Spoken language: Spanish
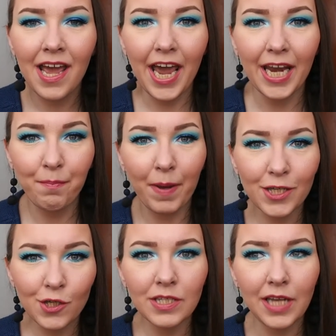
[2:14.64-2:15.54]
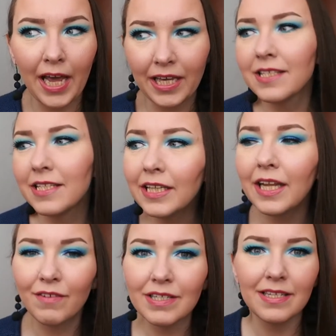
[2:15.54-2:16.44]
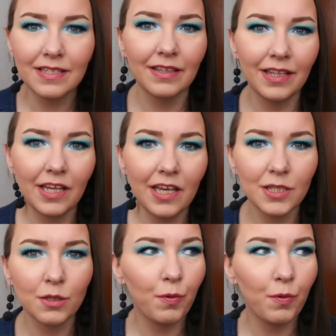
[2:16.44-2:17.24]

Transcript: en pesos ahí sí tal vez te sentirías